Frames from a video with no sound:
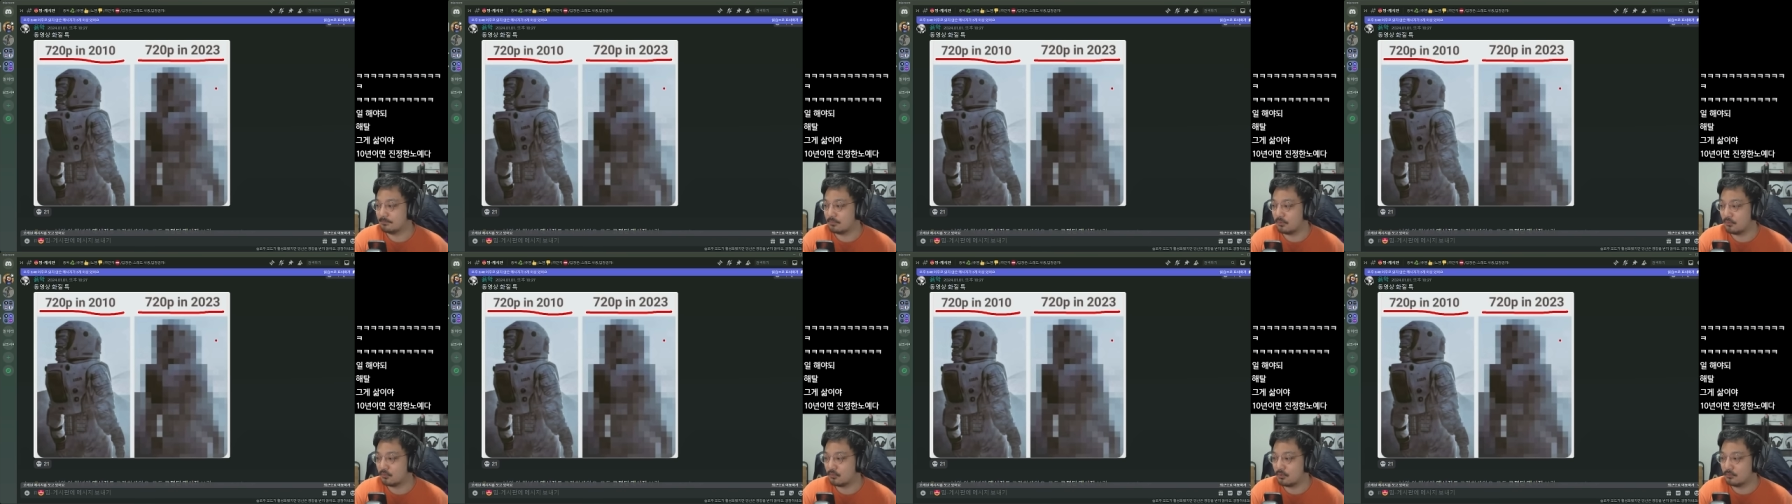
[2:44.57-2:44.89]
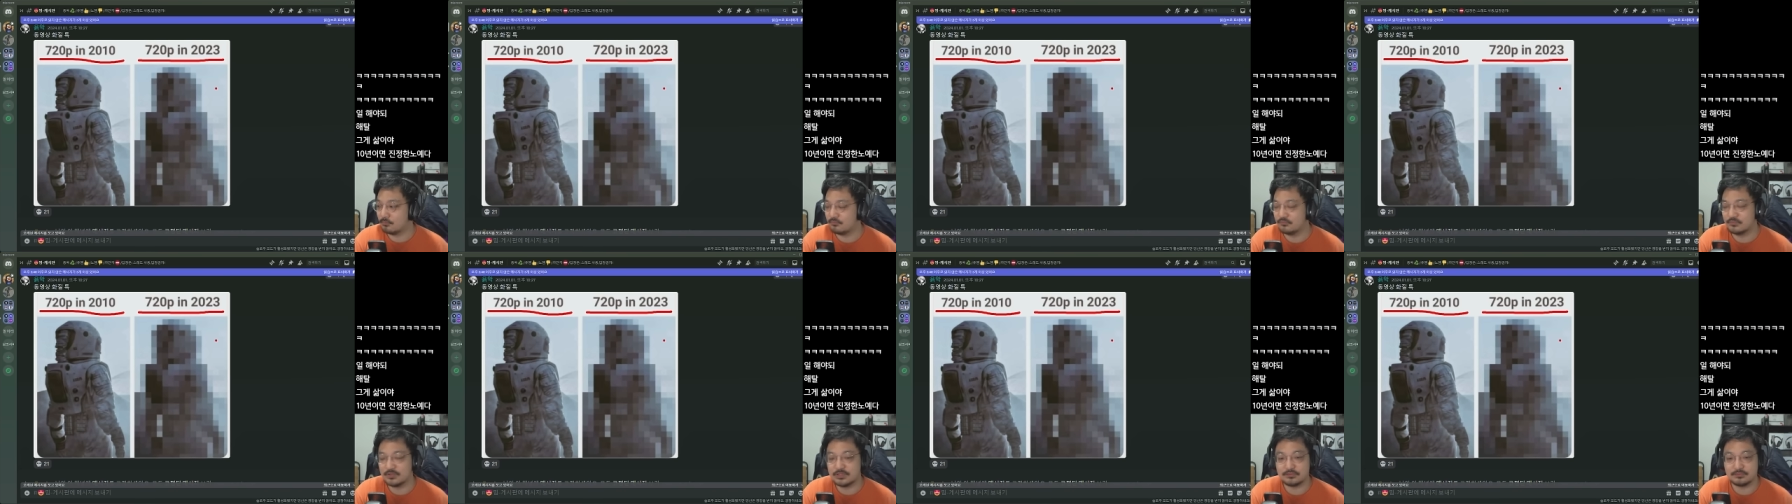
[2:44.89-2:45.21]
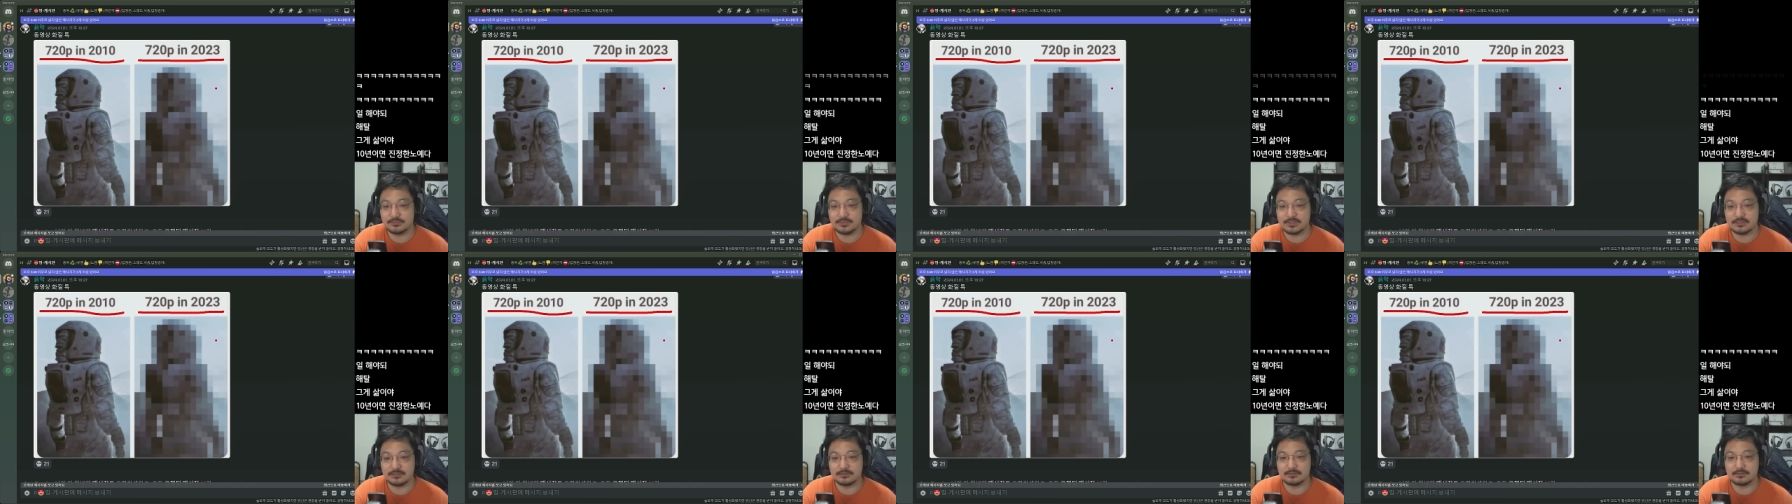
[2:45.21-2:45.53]
복고풍이
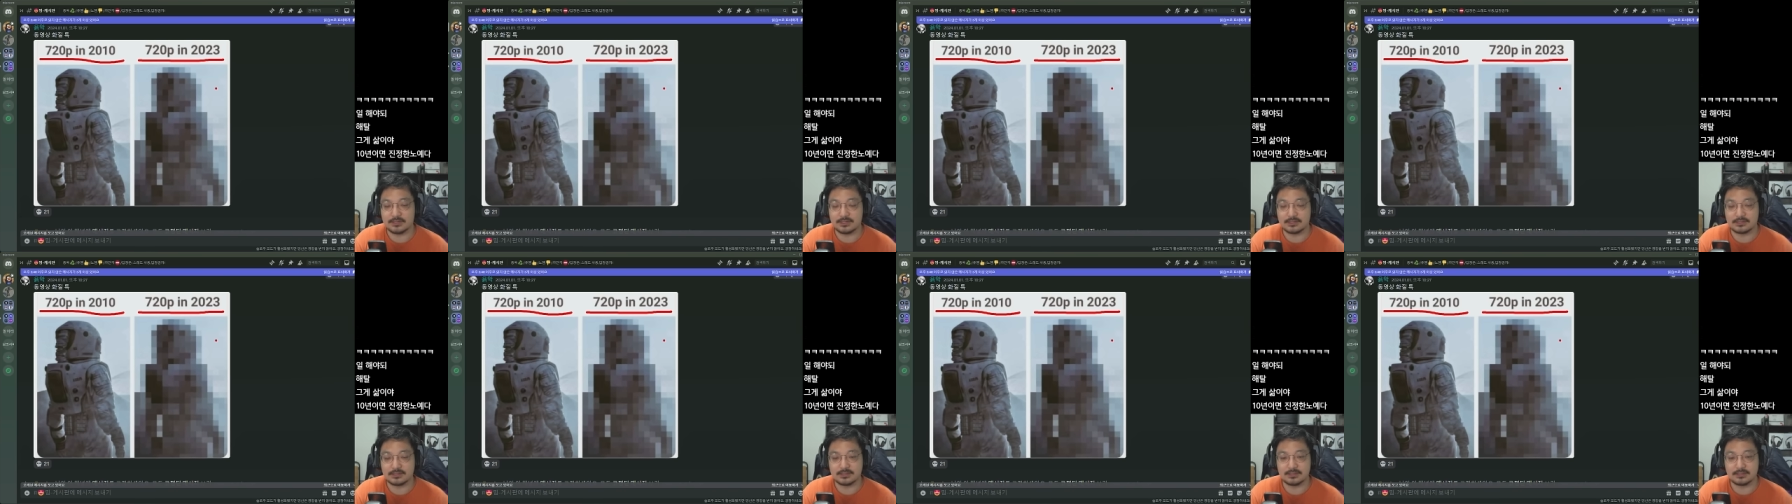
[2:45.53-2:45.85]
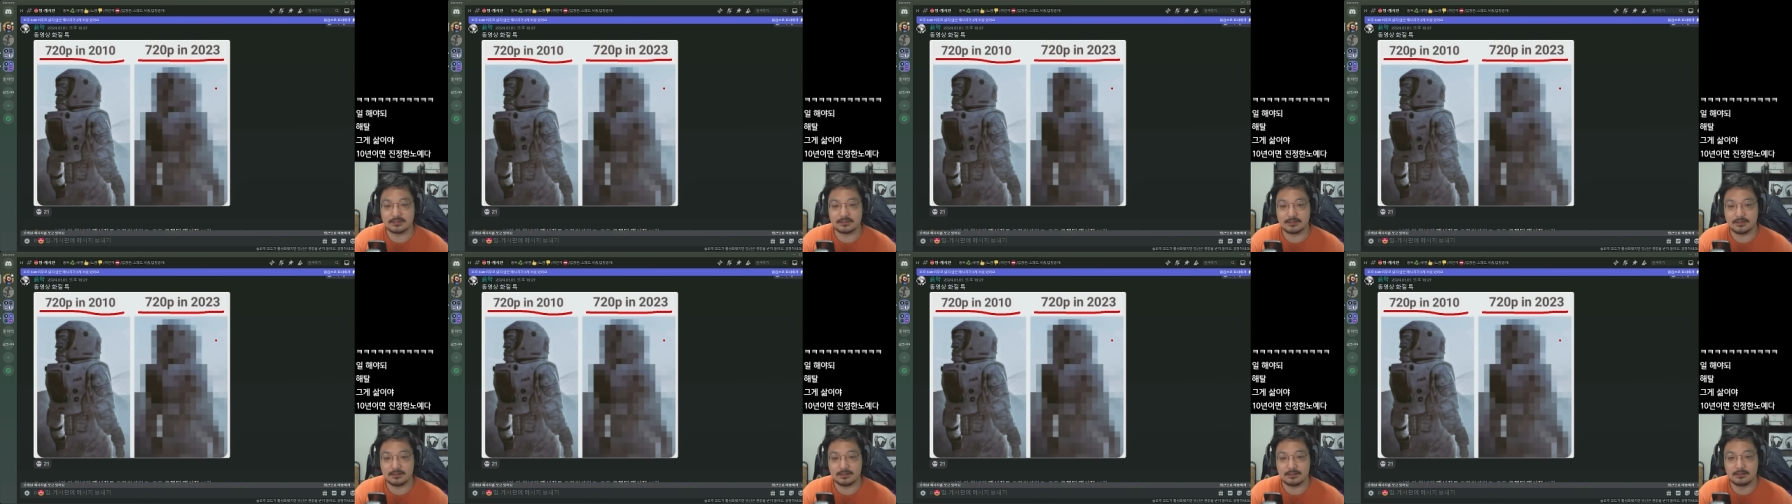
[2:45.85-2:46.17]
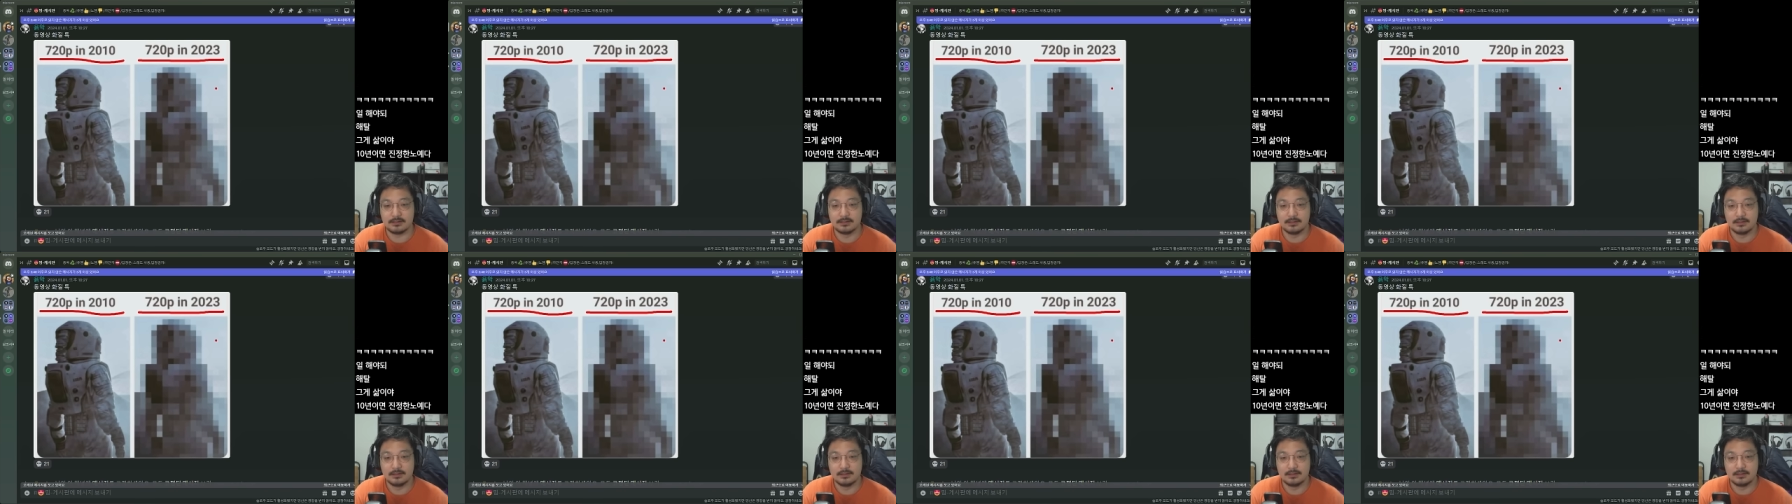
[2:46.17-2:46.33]
좀 있는 것 같아. 그러니까